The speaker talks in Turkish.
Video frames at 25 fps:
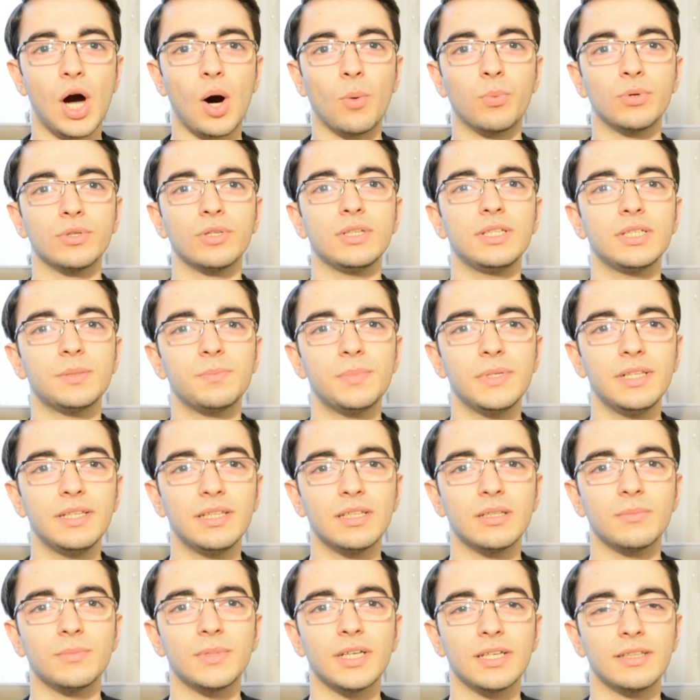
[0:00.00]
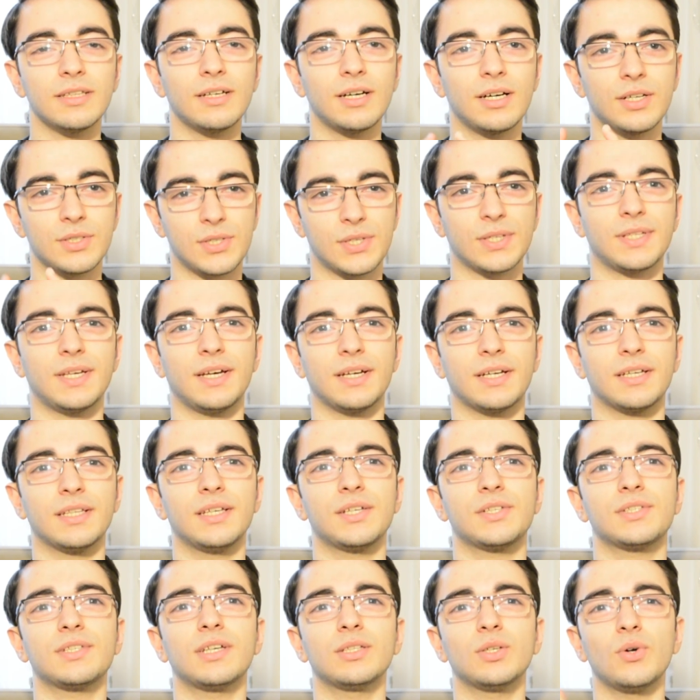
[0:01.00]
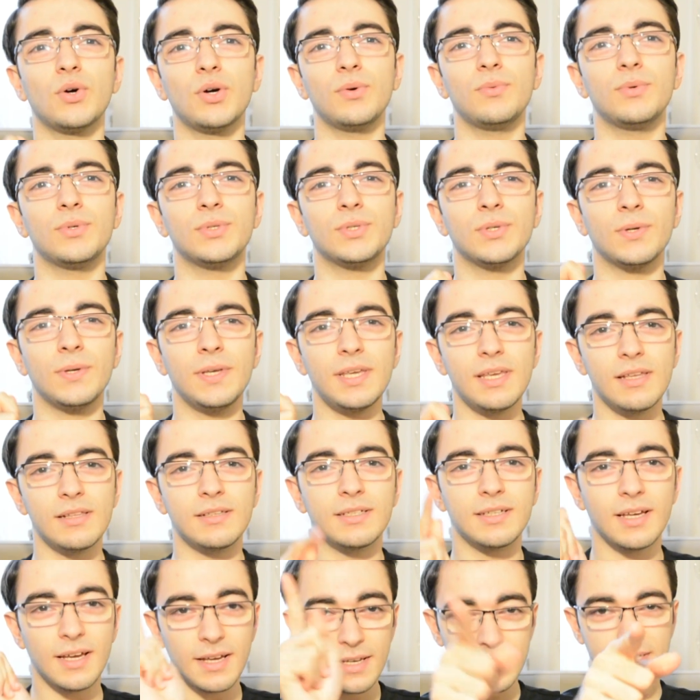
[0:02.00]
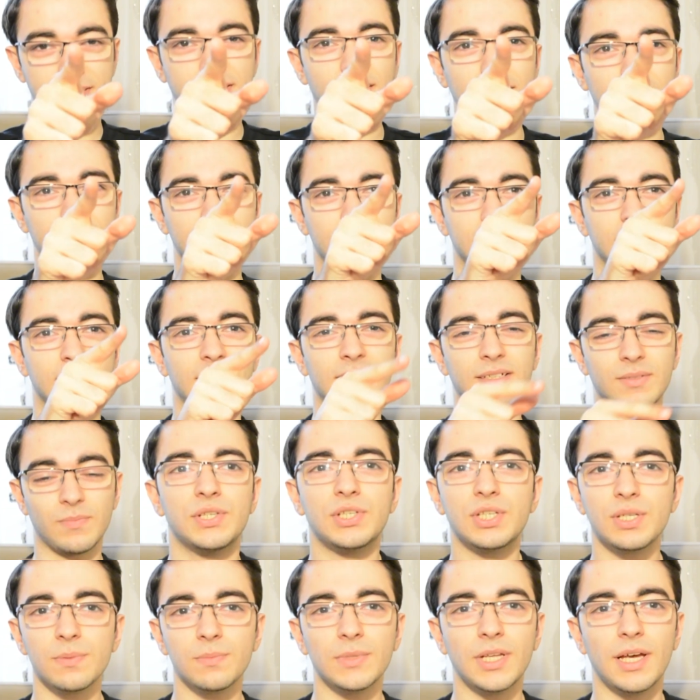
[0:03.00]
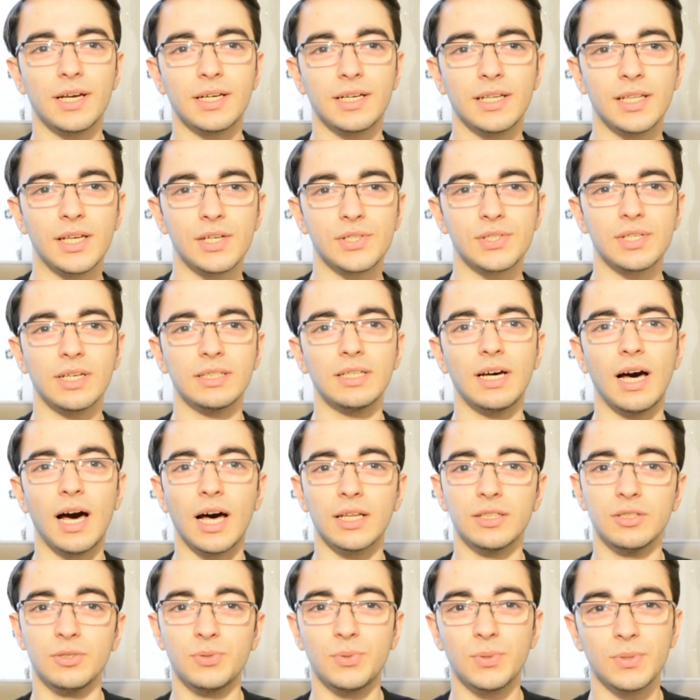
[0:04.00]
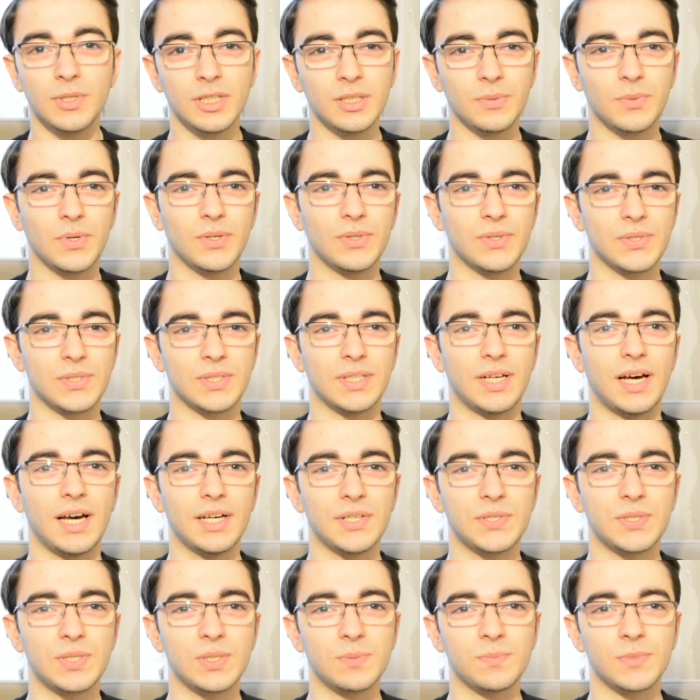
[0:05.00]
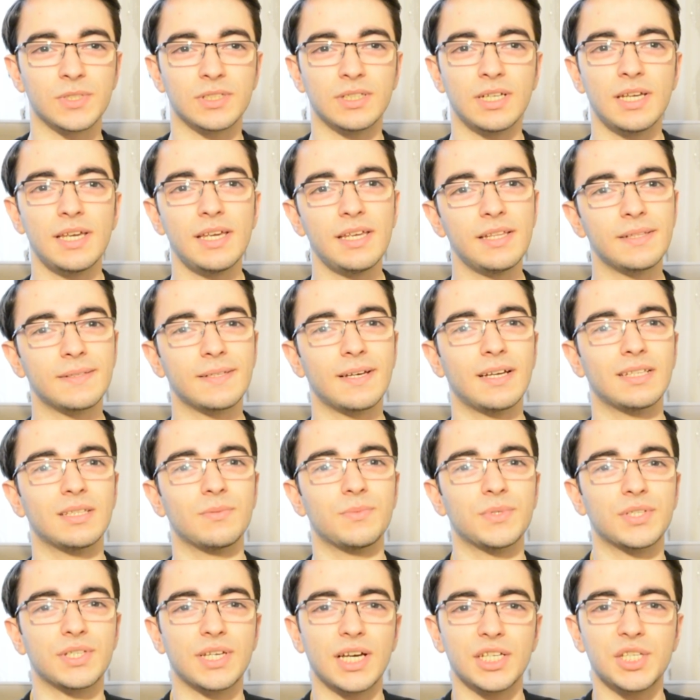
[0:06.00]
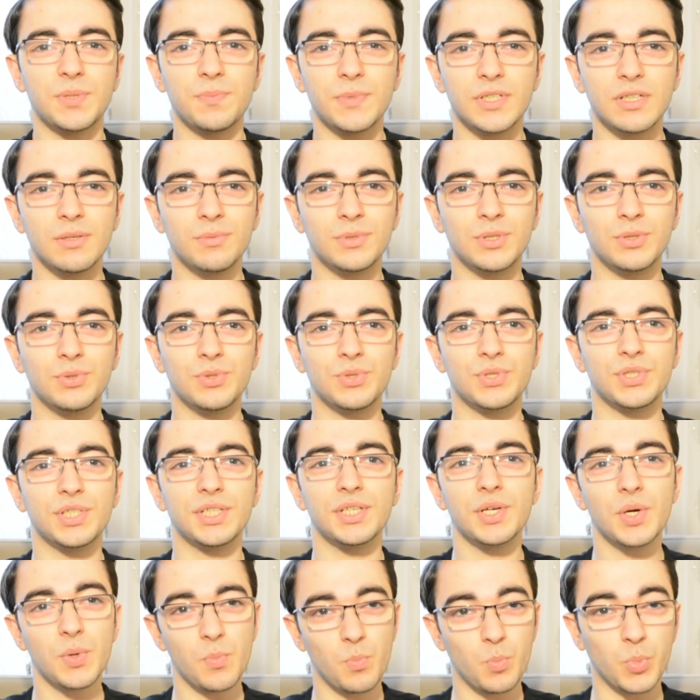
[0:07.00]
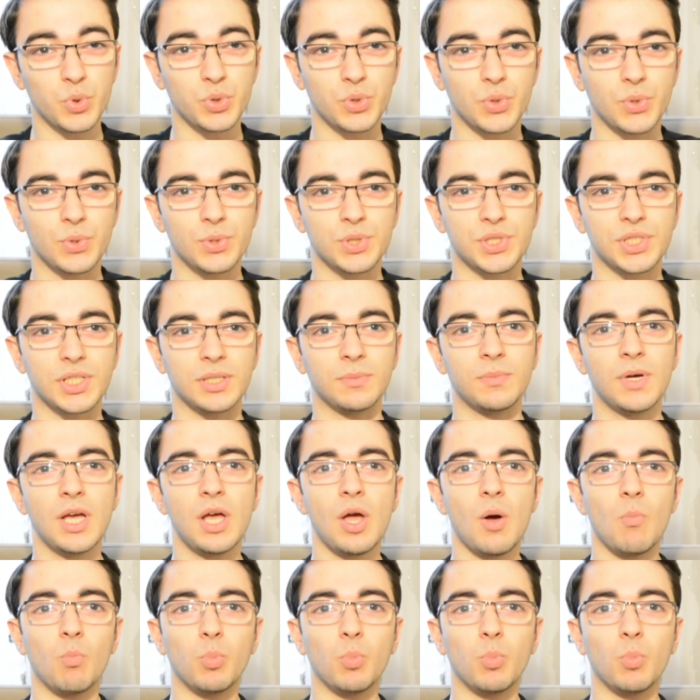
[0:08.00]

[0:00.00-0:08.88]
Abonelik bildirimlerini açın arkadaşlar. O videoyu ilk sen izle. Şimdi arkadaşlar adil kullanım kotasını açtığımızda internetimiz kaç megabit'e düşecek bunu konuşalım.